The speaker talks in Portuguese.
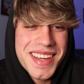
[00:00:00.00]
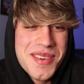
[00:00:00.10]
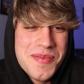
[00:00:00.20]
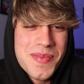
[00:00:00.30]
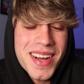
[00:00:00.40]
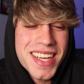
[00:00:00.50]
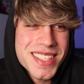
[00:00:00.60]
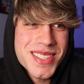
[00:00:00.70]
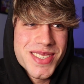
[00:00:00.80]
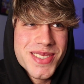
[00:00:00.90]
Eu
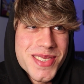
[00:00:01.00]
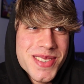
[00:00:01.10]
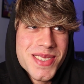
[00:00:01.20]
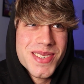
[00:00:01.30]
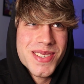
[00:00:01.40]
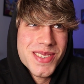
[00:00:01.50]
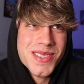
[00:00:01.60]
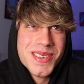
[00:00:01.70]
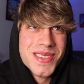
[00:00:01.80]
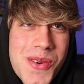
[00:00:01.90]
passo
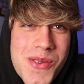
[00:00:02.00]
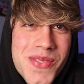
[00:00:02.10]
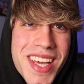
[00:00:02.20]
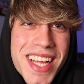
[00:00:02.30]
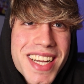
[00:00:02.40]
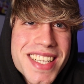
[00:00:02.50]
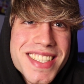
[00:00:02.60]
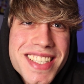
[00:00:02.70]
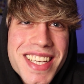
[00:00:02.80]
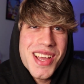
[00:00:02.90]
o
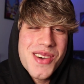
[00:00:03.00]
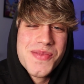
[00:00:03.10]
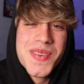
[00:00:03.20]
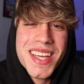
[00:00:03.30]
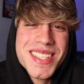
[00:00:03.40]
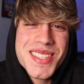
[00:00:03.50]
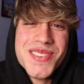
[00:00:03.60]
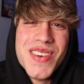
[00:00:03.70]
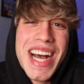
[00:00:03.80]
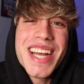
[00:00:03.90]
Miras, eu penso
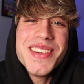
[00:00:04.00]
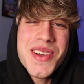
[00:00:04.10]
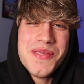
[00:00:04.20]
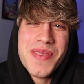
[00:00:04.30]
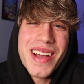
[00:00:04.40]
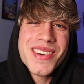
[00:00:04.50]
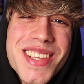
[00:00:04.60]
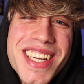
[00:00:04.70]
o Mário e eu pego o